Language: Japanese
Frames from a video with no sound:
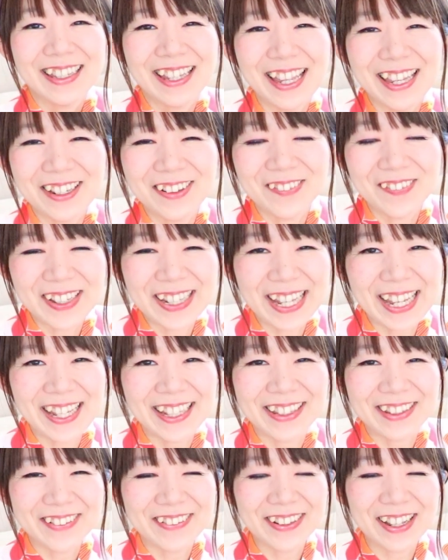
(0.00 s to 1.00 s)
最後まで
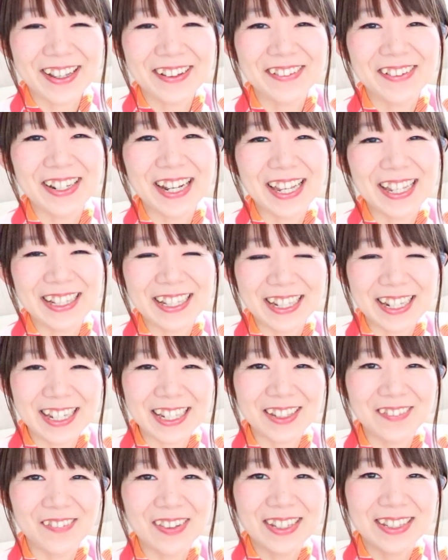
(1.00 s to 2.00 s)
動画をご覧いただ
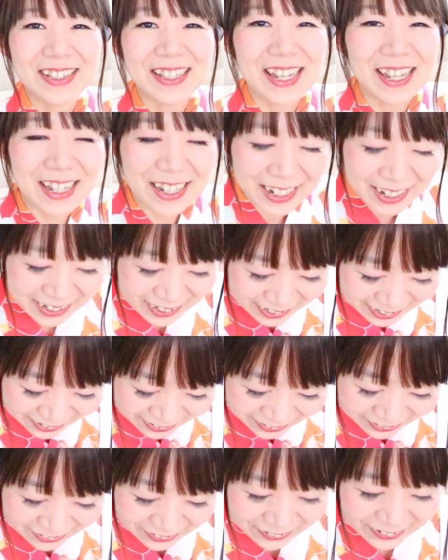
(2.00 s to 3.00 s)
きましてありが
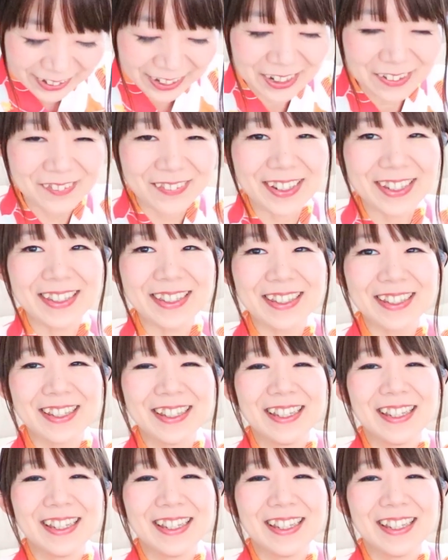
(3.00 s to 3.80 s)
とうございます。